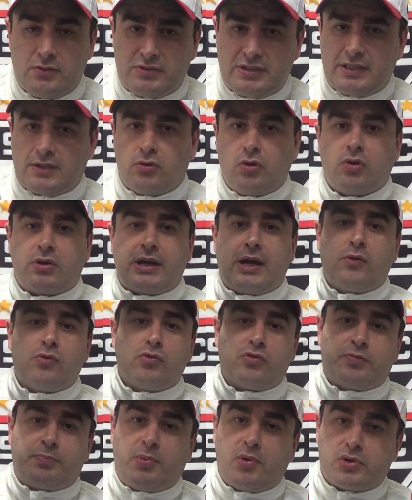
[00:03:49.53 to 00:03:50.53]
Você tem que colocar
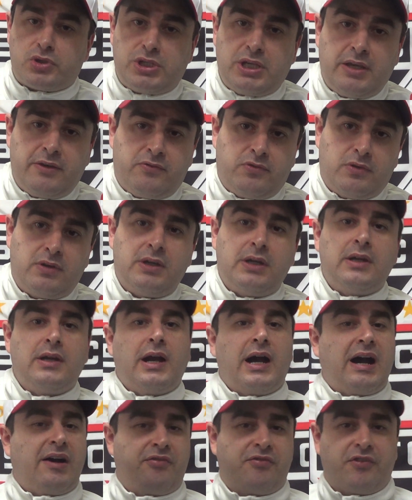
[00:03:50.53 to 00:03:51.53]
o esportivo
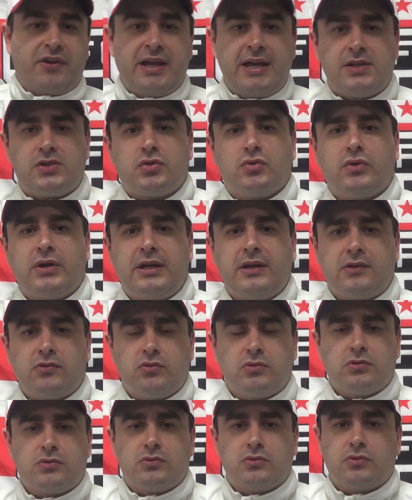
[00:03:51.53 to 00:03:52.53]
à frente do,
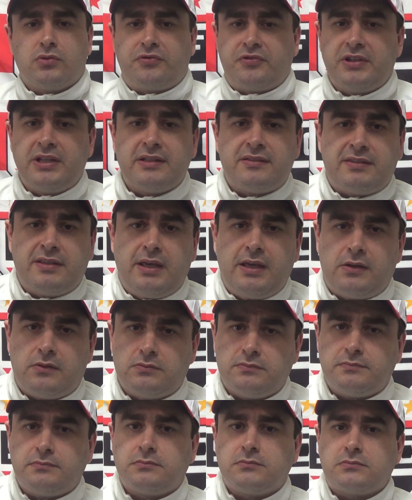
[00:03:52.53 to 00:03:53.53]
do, do financeiro.